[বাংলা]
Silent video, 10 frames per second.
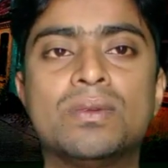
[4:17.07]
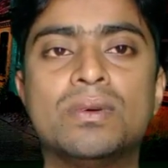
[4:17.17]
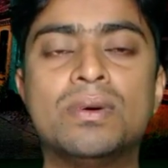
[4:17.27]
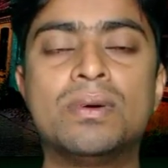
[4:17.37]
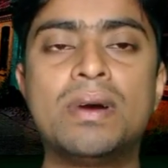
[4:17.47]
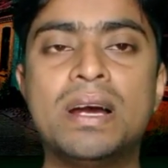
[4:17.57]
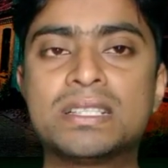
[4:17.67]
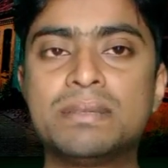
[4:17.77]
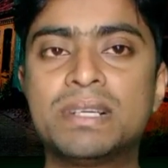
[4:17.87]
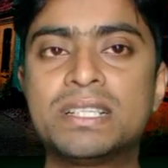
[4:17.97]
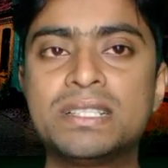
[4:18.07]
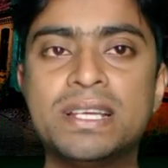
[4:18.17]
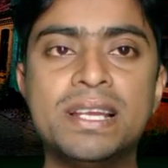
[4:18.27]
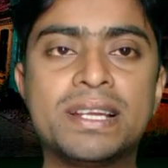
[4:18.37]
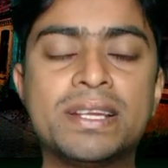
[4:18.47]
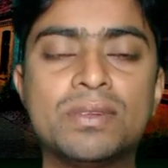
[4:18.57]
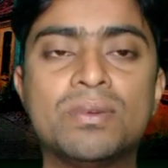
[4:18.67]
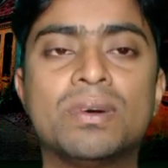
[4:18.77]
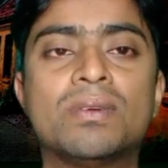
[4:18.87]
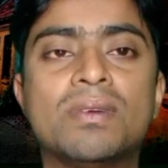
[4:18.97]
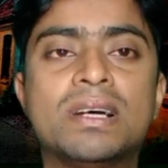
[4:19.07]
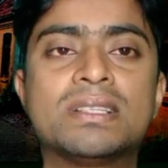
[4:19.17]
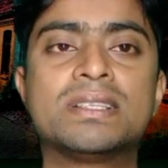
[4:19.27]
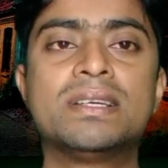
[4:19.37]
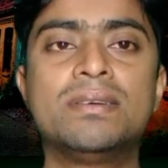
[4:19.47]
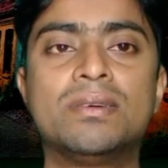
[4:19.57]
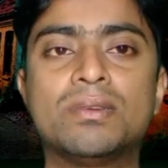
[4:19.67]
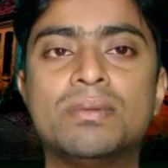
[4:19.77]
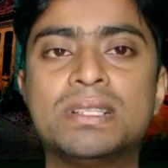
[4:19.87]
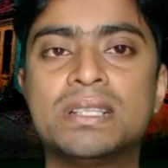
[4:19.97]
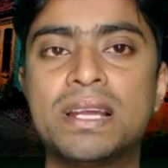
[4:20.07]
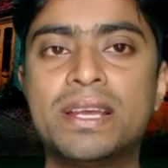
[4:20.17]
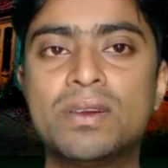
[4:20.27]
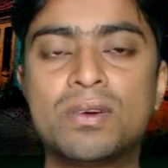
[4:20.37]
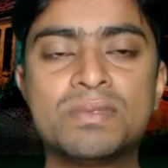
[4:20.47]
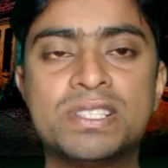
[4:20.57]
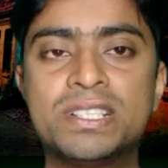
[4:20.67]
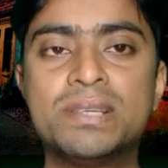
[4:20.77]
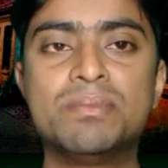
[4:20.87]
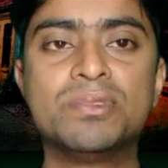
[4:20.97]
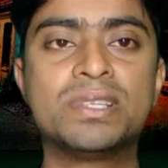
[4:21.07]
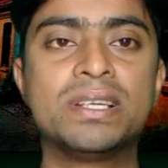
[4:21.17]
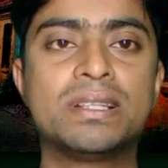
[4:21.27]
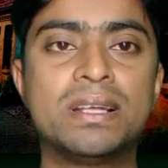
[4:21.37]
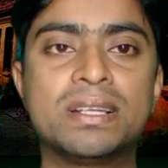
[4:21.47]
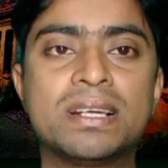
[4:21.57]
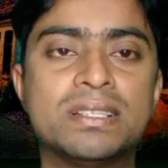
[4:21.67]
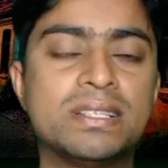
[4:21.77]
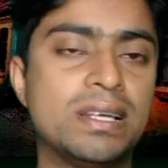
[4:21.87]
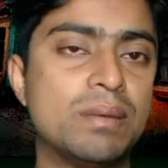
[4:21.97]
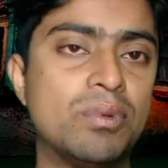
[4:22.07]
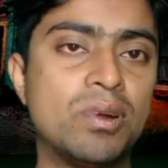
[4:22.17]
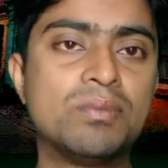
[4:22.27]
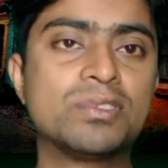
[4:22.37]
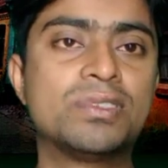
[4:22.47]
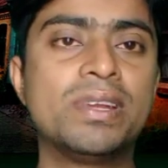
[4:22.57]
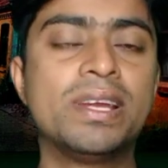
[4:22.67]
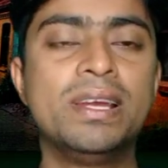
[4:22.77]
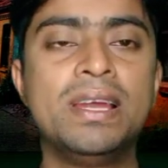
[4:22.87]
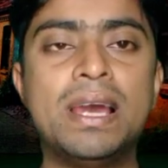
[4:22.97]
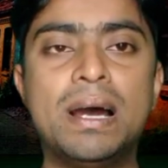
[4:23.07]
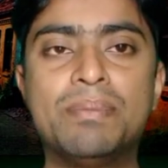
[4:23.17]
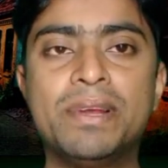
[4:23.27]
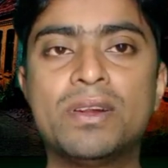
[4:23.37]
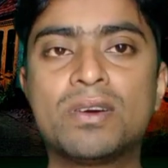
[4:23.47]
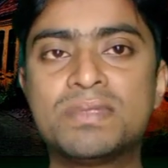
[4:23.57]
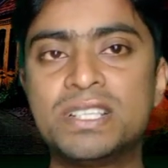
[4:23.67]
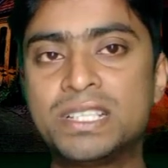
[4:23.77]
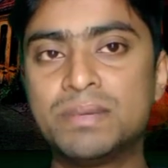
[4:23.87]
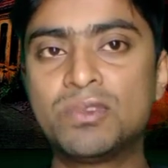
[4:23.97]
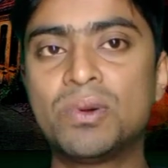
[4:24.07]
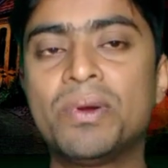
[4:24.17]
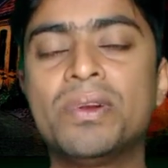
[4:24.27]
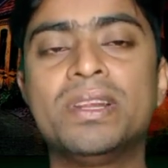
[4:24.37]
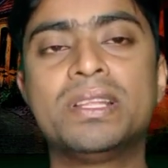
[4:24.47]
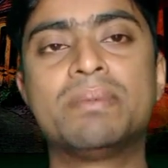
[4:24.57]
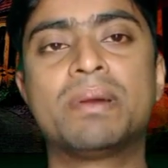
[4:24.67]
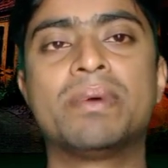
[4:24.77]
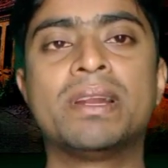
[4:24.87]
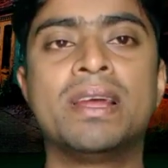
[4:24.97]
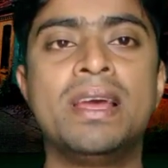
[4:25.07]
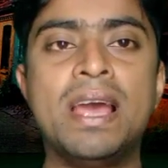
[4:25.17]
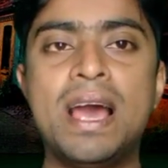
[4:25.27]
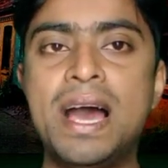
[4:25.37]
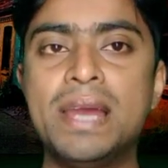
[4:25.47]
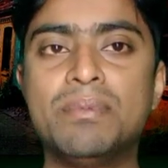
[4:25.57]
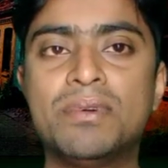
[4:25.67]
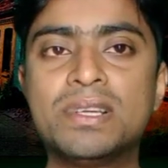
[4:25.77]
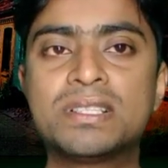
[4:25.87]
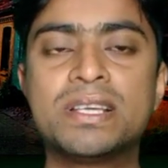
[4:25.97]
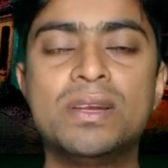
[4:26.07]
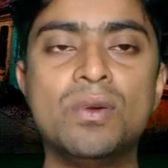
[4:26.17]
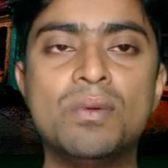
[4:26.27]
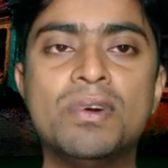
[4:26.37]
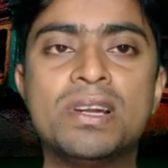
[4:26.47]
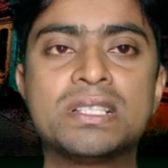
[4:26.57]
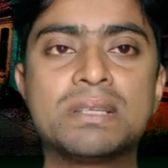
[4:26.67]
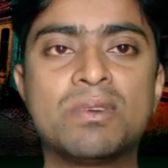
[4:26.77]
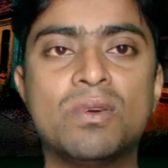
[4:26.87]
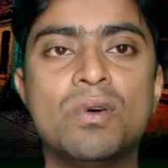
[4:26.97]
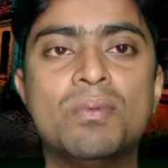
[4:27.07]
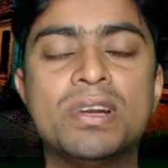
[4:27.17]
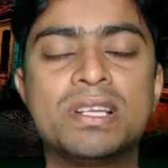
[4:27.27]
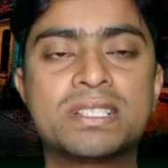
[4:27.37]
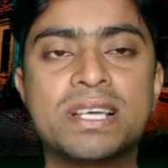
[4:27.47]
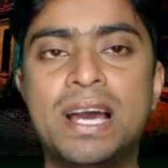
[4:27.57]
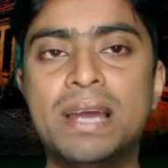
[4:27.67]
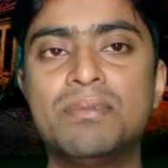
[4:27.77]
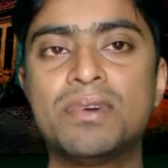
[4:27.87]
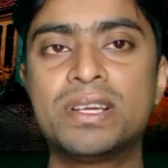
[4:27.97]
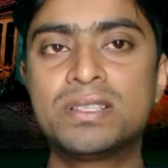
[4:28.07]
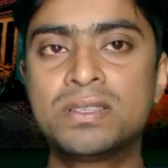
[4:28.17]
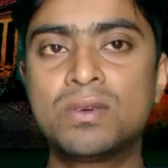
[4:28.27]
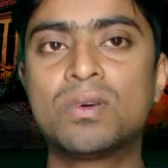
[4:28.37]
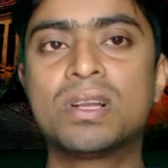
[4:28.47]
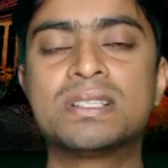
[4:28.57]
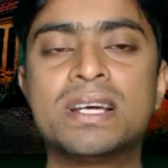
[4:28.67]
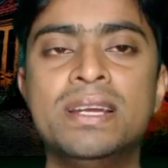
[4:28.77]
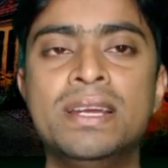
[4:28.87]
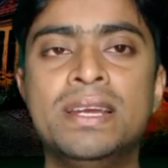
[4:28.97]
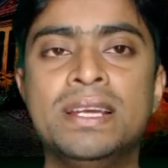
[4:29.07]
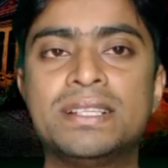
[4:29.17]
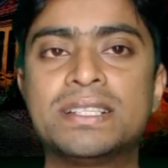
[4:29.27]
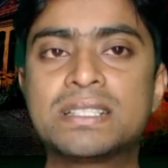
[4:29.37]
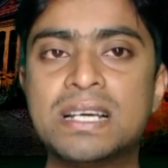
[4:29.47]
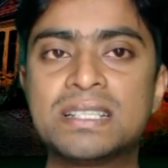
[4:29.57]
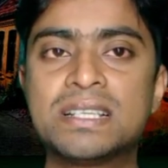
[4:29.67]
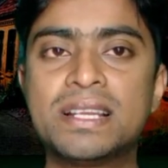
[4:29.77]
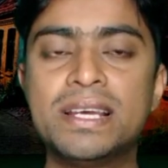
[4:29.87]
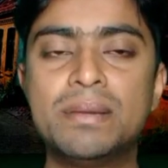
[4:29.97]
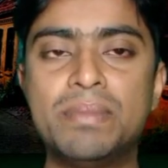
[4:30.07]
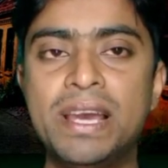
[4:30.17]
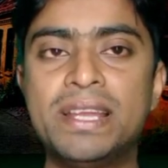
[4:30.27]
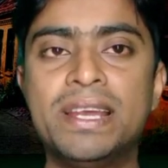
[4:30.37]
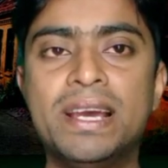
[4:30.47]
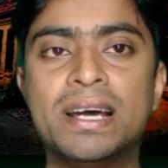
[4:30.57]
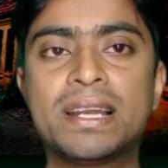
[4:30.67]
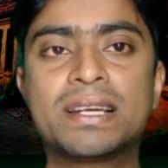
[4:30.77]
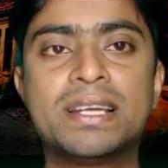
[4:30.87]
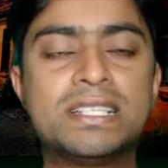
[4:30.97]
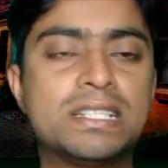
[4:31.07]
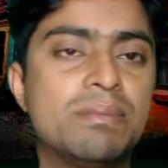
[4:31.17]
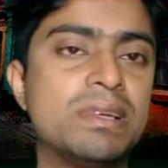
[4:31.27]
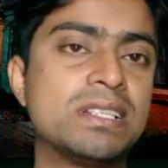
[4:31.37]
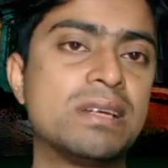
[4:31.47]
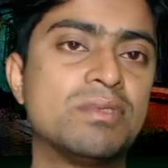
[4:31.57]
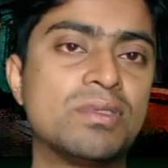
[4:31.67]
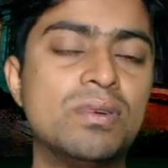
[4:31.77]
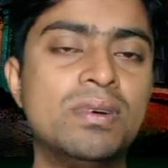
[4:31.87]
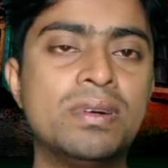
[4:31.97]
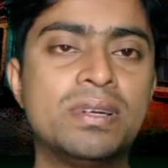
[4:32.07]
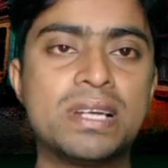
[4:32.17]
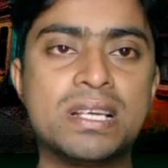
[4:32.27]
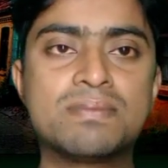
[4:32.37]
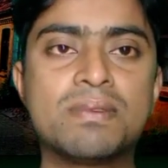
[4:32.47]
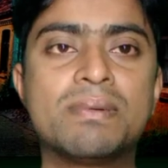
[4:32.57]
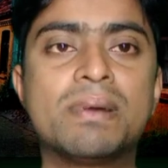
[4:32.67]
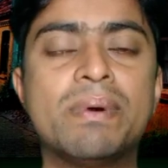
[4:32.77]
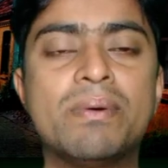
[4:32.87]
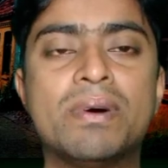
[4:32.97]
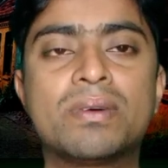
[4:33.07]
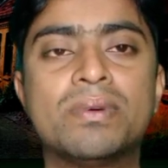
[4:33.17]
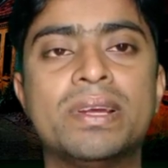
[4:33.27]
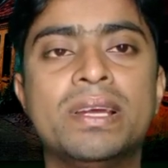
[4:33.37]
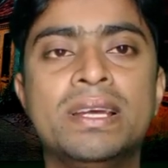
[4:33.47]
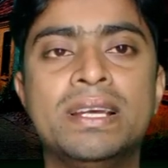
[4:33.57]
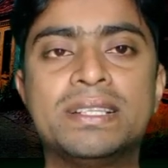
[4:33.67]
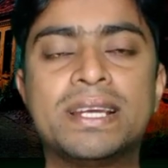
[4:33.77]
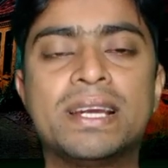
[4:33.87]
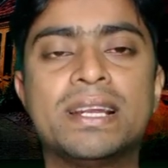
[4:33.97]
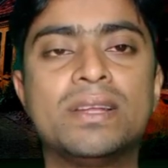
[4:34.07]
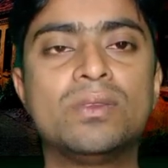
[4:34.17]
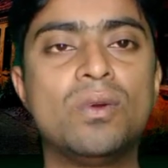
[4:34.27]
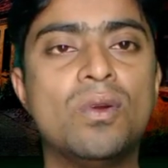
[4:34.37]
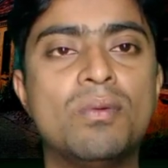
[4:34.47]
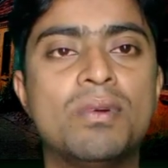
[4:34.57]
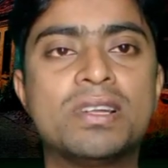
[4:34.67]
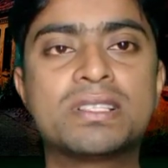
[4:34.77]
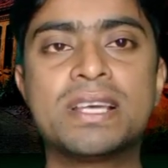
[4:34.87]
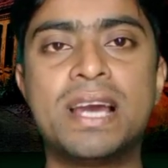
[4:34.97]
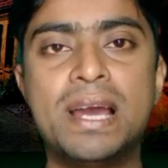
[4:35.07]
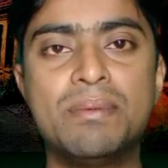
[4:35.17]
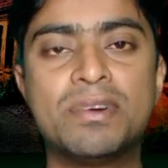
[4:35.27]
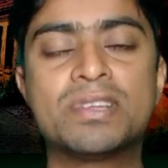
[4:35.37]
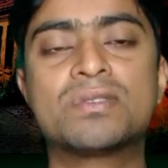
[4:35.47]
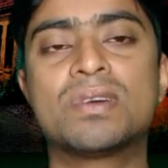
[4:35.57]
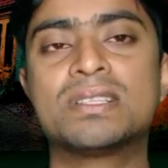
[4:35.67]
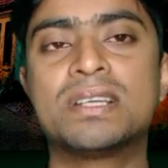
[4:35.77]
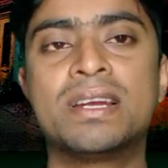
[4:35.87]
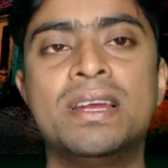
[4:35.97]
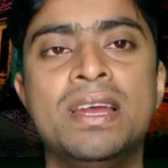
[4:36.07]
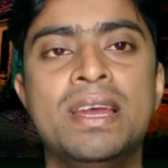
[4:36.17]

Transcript: তো আশেপাশে যে ইলেকট্রিক দোকানগুলো আছে অথবা যারা এরকম সিস্টেম বুঝে তাদের কাছ থেকে পরামর্শ নিয়ে আপনি এরকম সিস্টেম তৈরি করে নিতে পারবেন হাই ভোল্টেজকে লো ভোল্টেজ এবং লো ভোল্টেজকে হাই ভোল্টেজ করা যায় সে চার্জারের বাইরে আর একটা স্টেবিলাইজার মতো ট্রান্সফরমার ব্যবহার করে সেখানে কিন্তু লো ভোল্টেজকে হাই ভোল্টেজ করা যায়